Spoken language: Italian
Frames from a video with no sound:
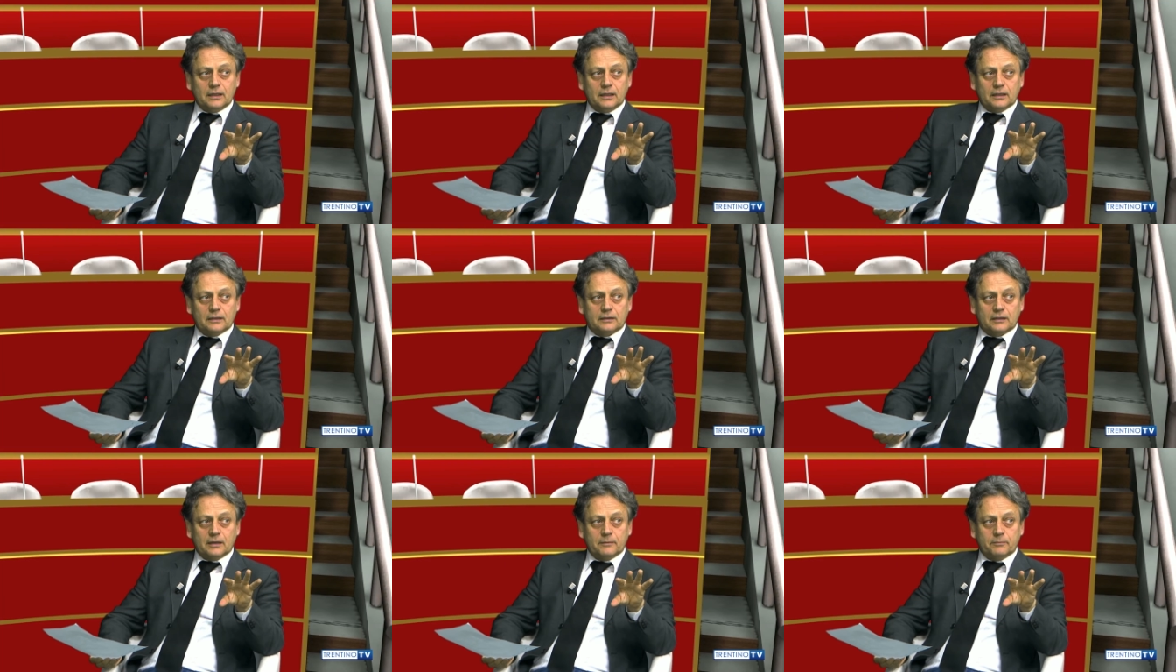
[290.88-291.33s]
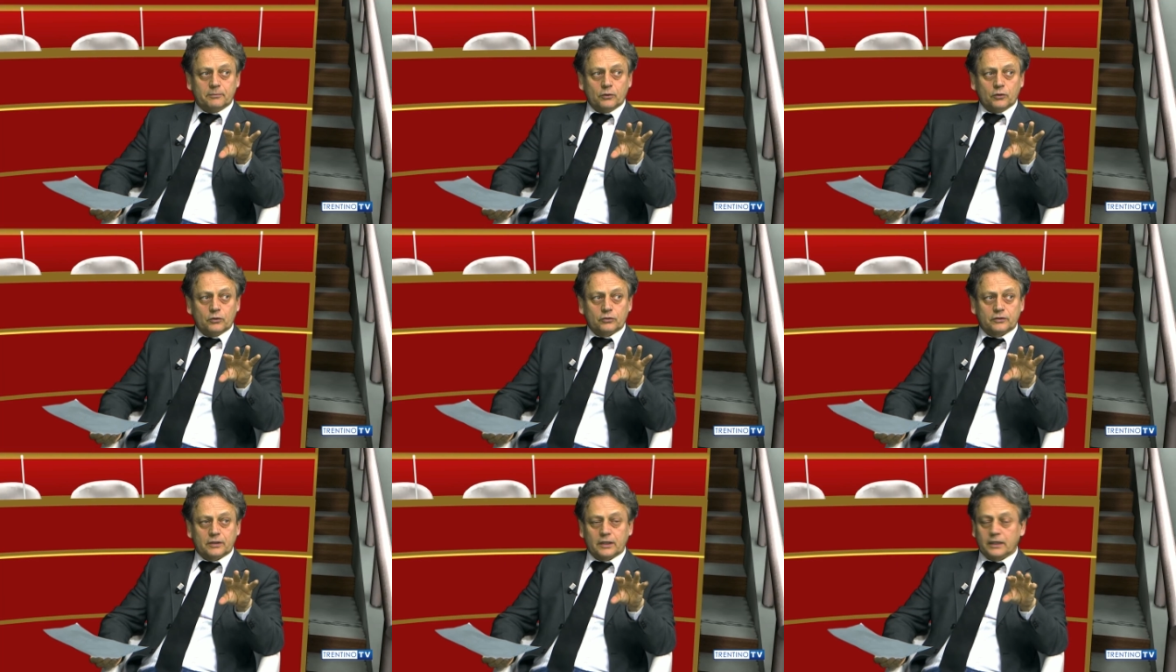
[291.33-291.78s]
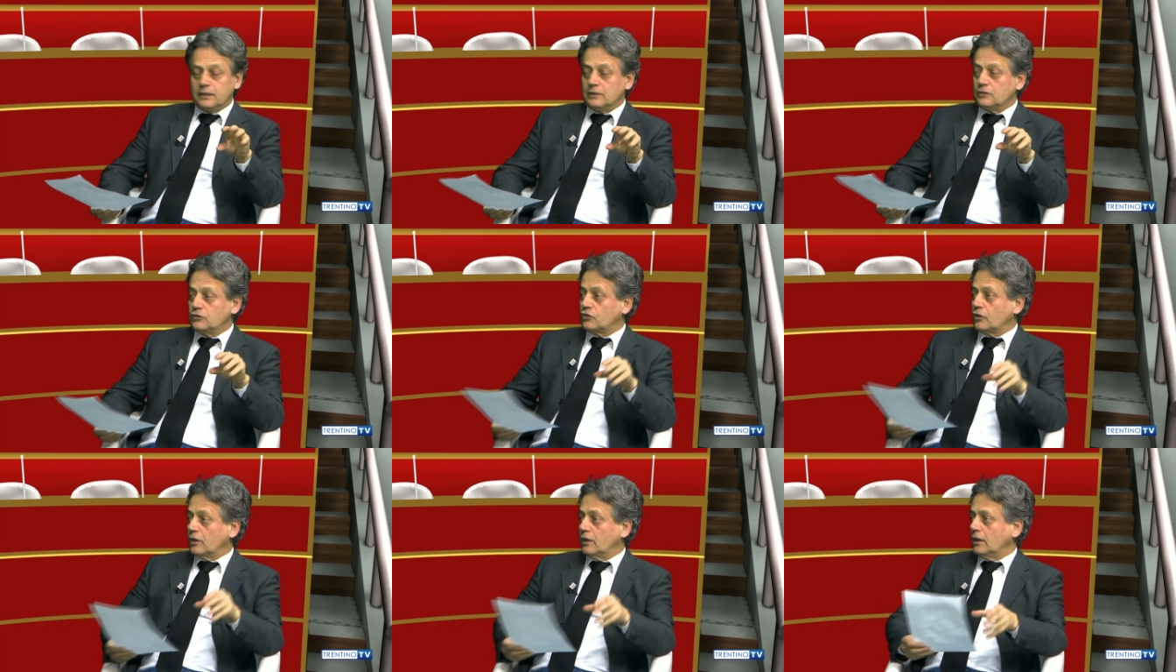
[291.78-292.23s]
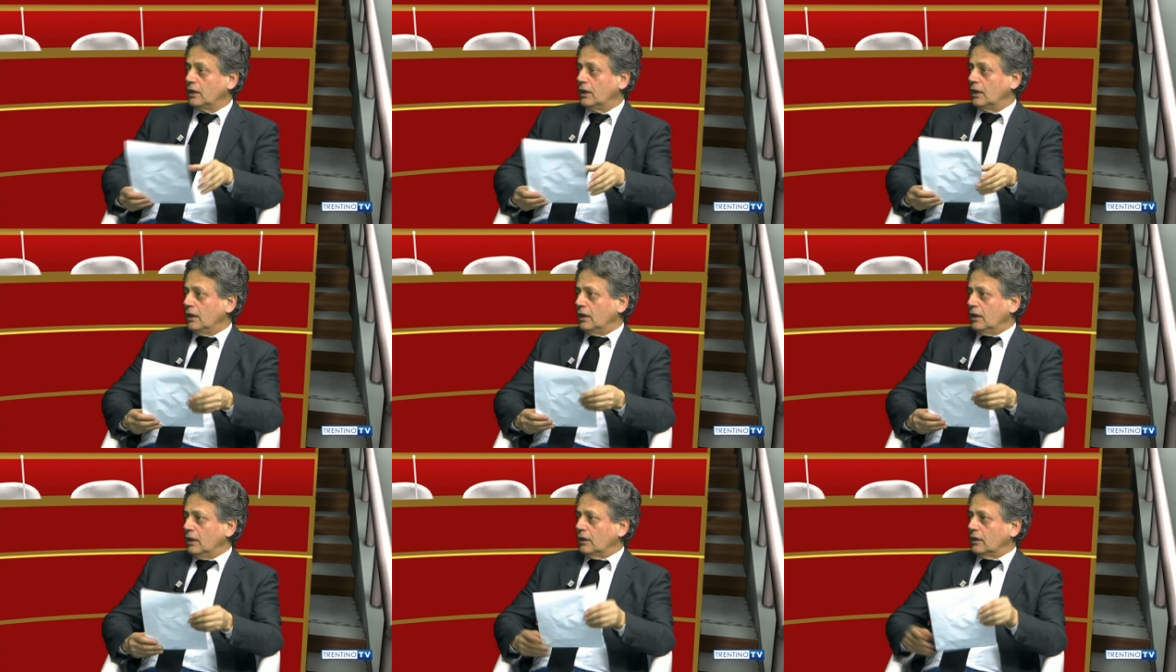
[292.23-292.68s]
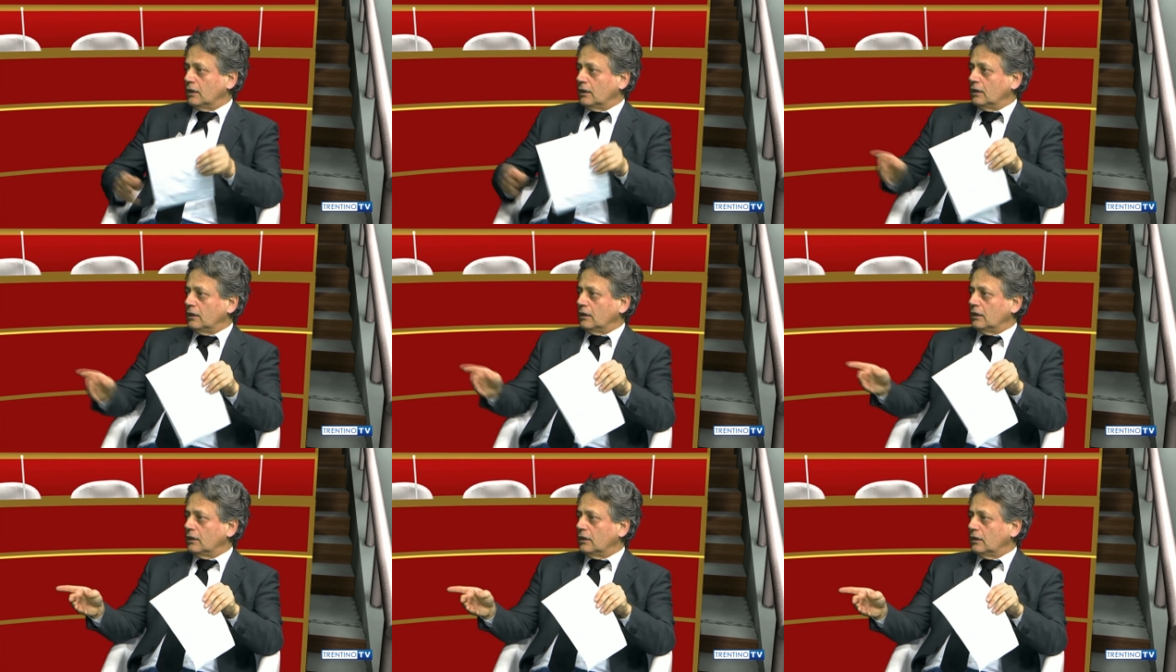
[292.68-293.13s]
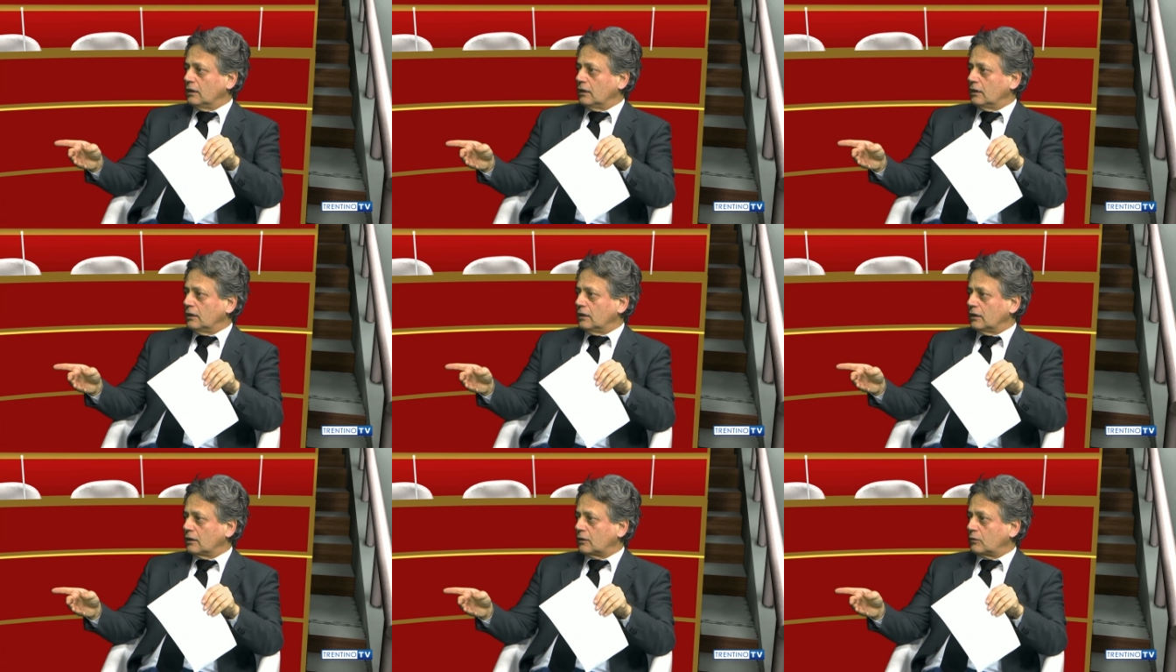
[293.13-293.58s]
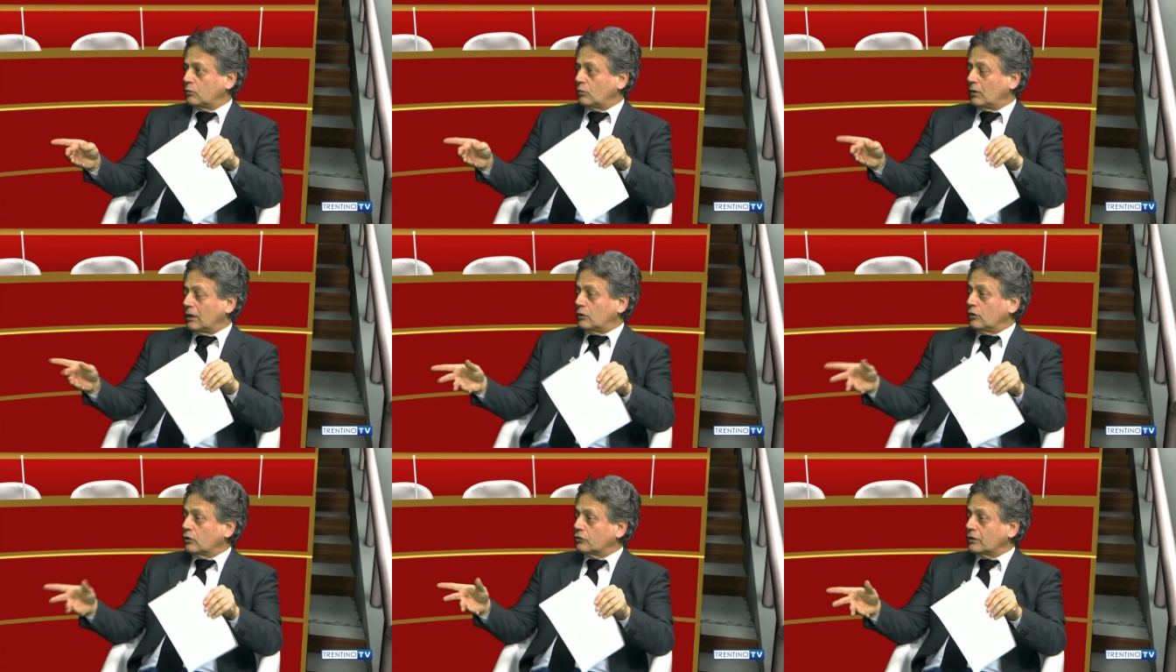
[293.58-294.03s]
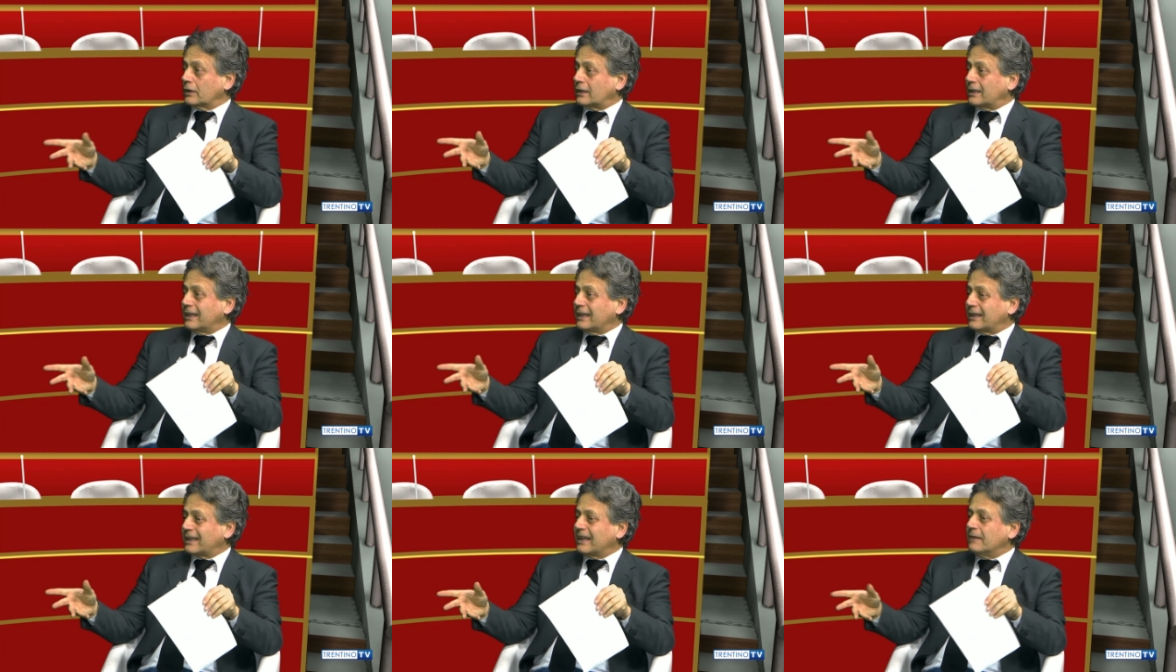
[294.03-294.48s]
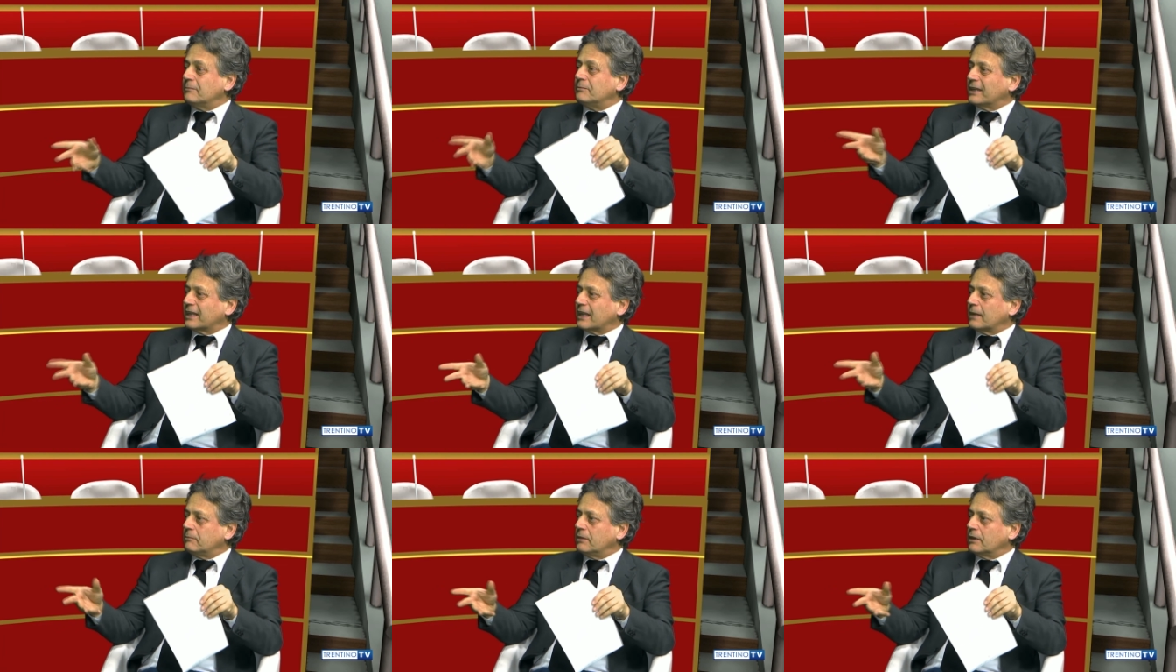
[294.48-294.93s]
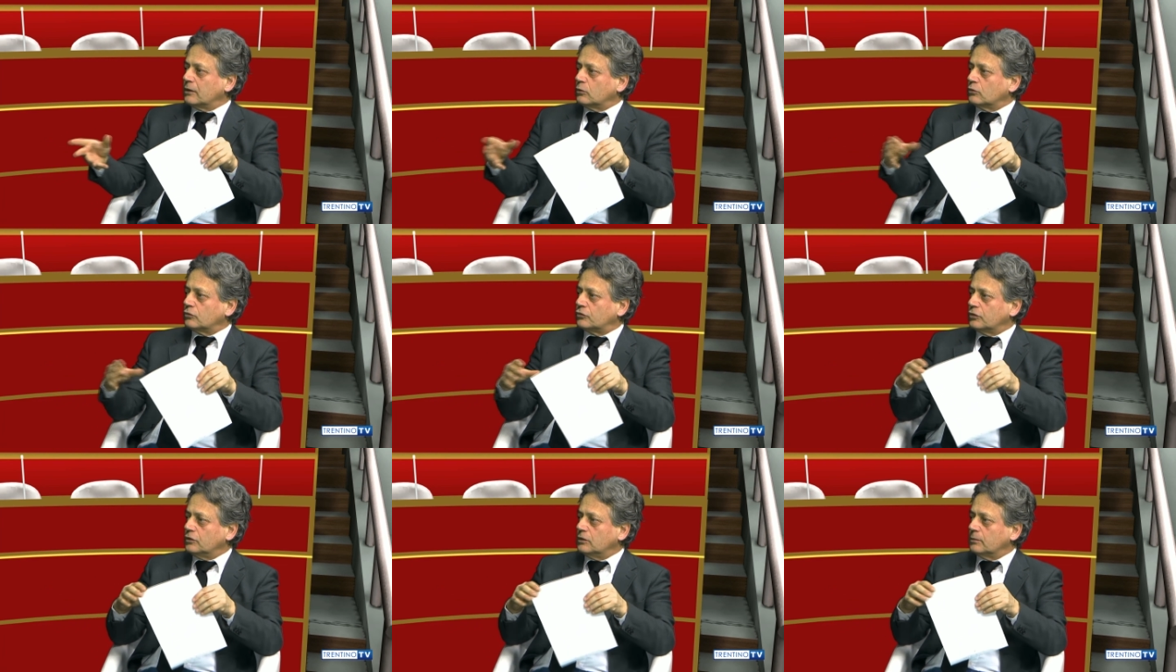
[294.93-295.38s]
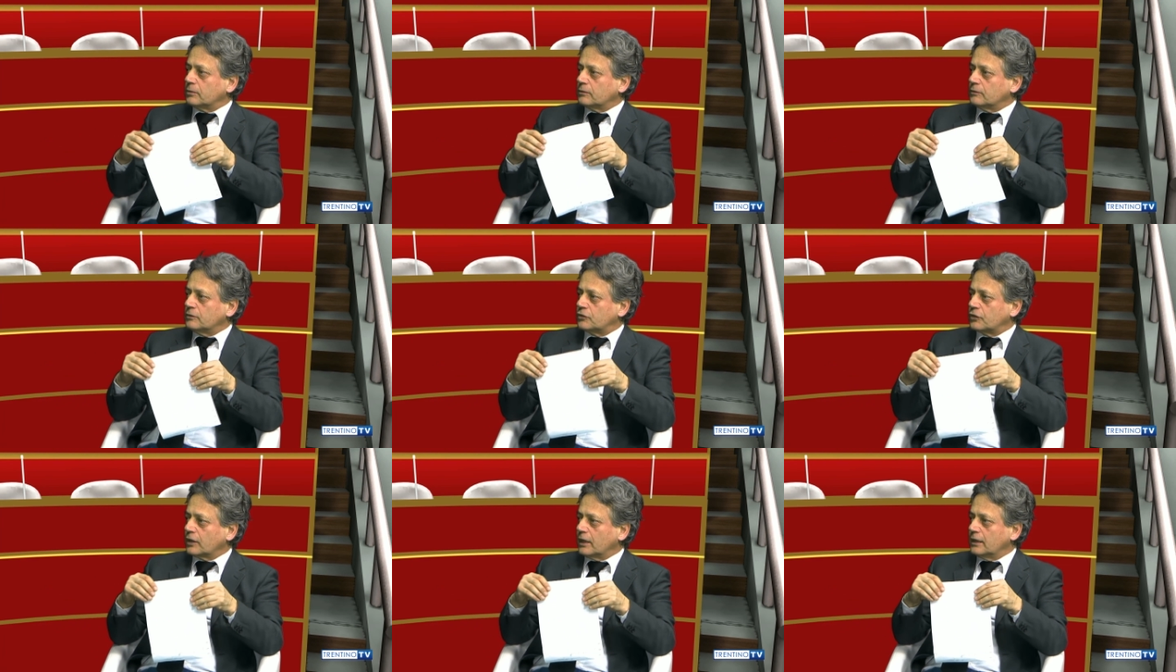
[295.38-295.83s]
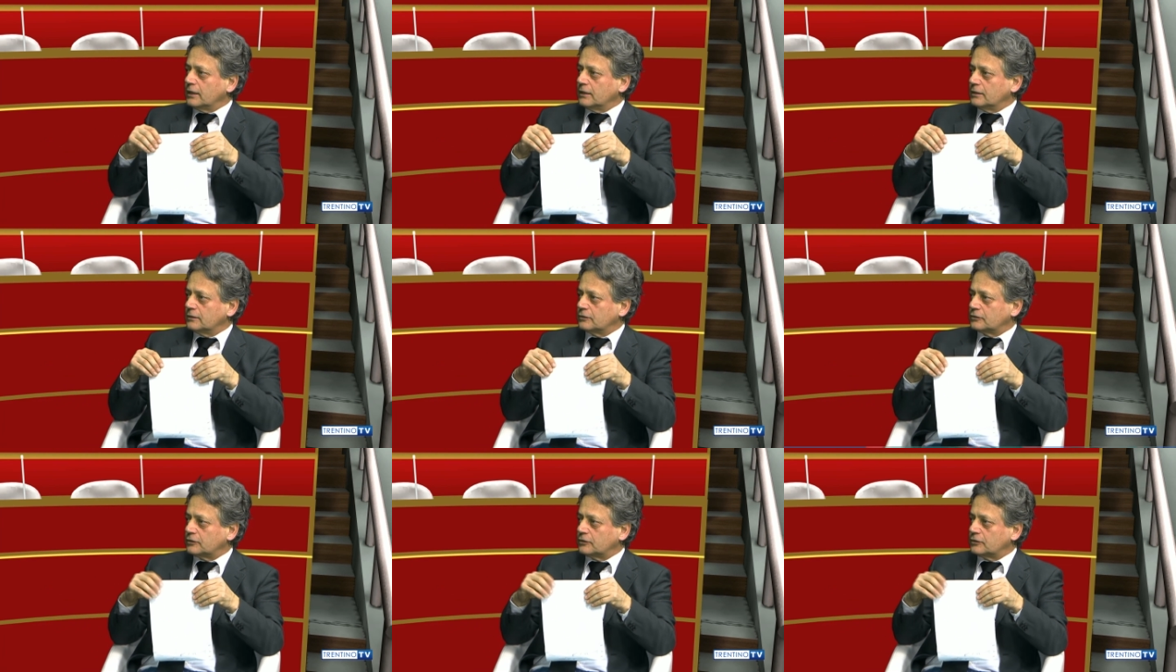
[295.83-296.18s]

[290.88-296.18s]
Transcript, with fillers: il tempo stringe, eh, qualcosa che cambierebbe il Consiglio provinciale?